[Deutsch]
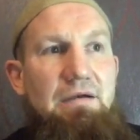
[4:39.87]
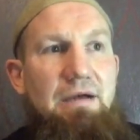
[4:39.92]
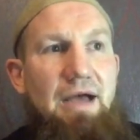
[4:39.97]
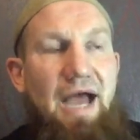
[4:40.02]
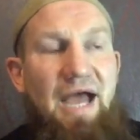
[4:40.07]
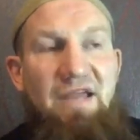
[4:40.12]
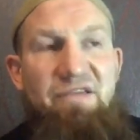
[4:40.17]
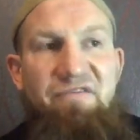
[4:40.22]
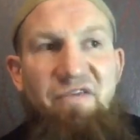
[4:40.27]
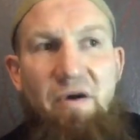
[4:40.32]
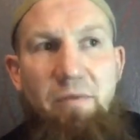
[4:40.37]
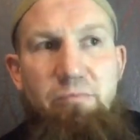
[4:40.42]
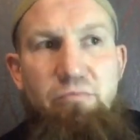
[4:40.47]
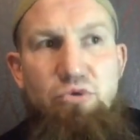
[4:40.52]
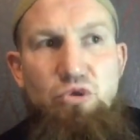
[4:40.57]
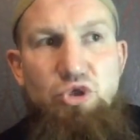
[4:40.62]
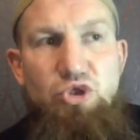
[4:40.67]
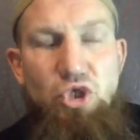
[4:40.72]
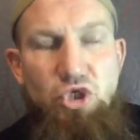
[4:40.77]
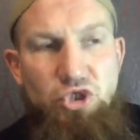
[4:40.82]
einfach
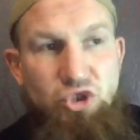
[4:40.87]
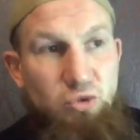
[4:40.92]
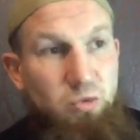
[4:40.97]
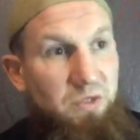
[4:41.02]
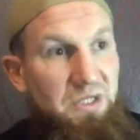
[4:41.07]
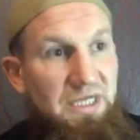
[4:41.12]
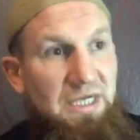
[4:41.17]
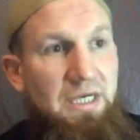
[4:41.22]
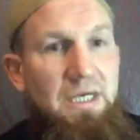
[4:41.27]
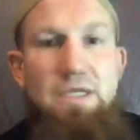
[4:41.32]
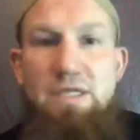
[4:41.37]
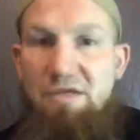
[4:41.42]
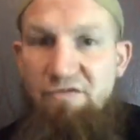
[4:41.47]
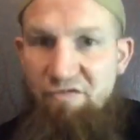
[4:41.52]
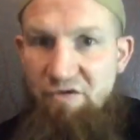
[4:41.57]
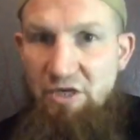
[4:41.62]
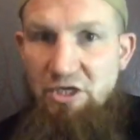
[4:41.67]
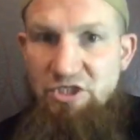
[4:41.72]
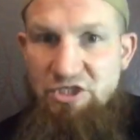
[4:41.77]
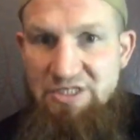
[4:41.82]
Bücher studieren, die
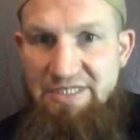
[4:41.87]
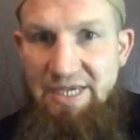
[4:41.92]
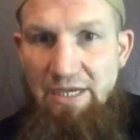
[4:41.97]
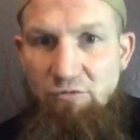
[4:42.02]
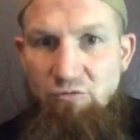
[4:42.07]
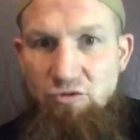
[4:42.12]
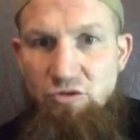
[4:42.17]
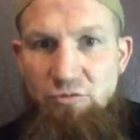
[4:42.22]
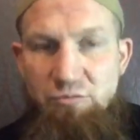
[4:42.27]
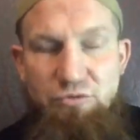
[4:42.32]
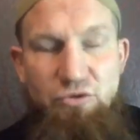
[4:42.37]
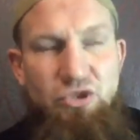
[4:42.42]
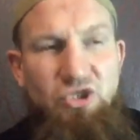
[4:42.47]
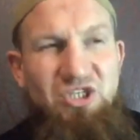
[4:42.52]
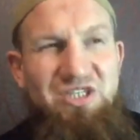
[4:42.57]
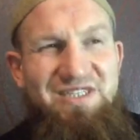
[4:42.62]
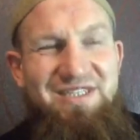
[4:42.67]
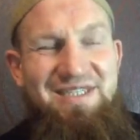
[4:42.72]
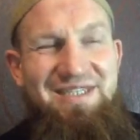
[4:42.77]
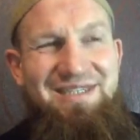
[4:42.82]
vielleicht sehr gute
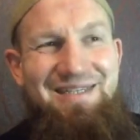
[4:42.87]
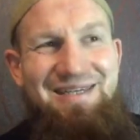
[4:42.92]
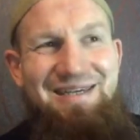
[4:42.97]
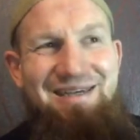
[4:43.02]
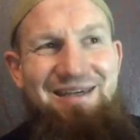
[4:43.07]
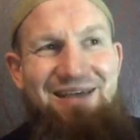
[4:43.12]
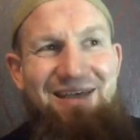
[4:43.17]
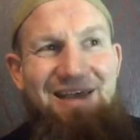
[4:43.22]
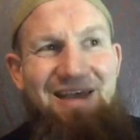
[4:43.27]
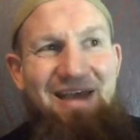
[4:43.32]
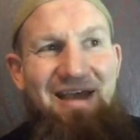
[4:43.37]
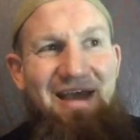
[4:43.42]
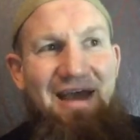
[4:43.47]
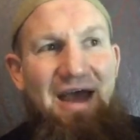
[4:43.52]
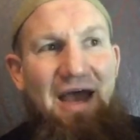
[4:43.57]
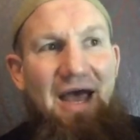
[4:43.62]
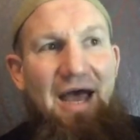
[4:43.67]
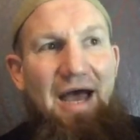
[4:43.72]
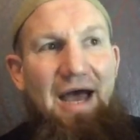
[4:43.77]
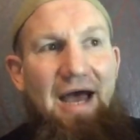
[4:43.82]
Bücher sind,
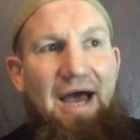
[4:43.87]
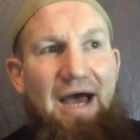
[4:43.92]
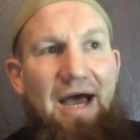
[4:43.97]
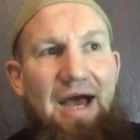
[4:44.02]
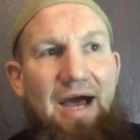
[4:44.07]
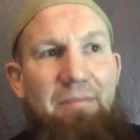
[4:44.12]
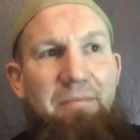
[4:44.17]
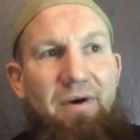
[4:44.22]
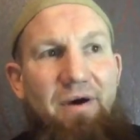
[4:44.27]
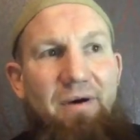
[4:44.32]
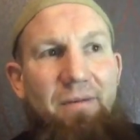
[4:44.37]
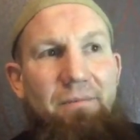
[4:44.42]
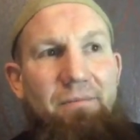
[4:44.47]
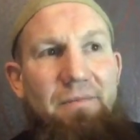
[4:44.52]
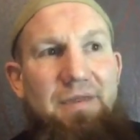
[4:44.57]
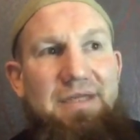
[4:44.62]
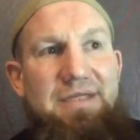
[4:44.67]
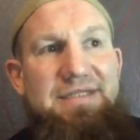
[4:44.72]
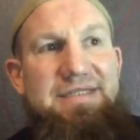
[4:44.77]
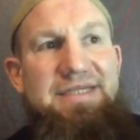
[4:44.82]

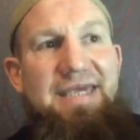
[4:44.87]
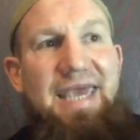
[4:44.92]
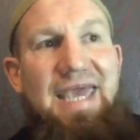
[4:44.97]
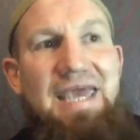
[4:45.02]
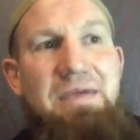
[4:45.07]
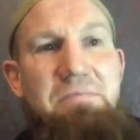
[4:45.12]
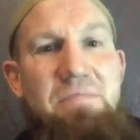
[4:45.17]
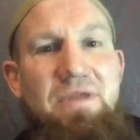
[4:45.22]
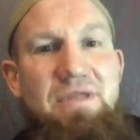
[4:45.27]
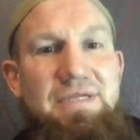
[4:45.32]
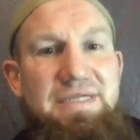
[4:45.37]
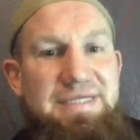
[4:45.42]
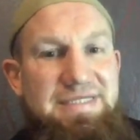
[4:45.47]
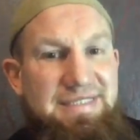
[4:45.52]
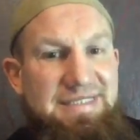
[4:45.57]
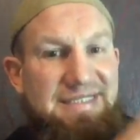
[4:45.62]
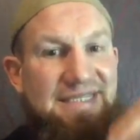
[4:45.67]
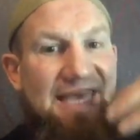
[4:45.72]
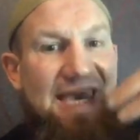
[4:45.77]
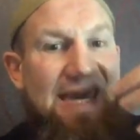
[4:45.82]
aber Themen, die
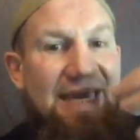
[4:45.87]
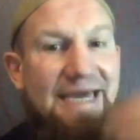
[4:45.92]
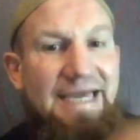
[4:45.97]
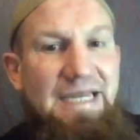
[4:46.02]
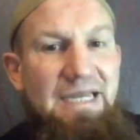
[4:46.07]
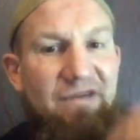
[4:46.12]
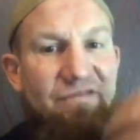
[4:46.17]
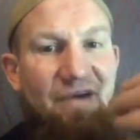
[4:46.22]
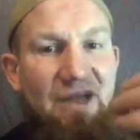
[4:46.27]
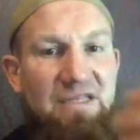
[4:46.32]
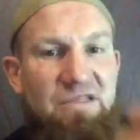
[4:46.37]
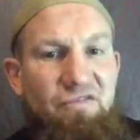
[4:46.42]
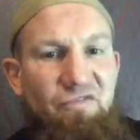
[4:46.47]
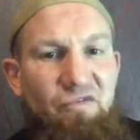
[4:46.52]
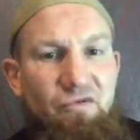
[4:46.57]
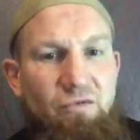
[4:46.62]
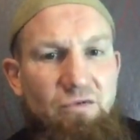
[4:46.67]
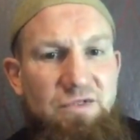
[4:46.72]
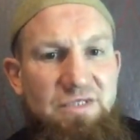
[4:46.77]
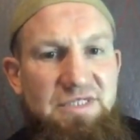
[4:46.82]
sehr relevant
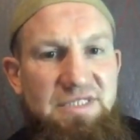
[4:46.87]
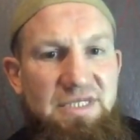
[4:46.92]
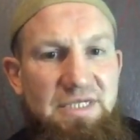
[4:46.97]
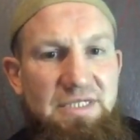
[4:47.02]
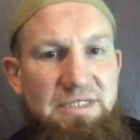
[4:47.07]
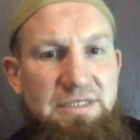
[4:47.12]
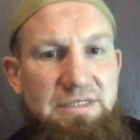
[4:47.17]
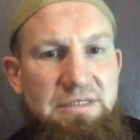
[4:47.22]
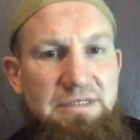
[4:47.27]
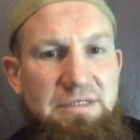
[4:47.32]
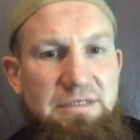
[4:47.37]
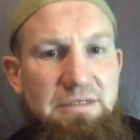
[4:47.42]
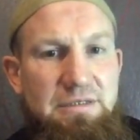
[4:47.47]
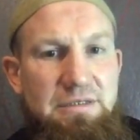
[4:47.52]
für uns sind,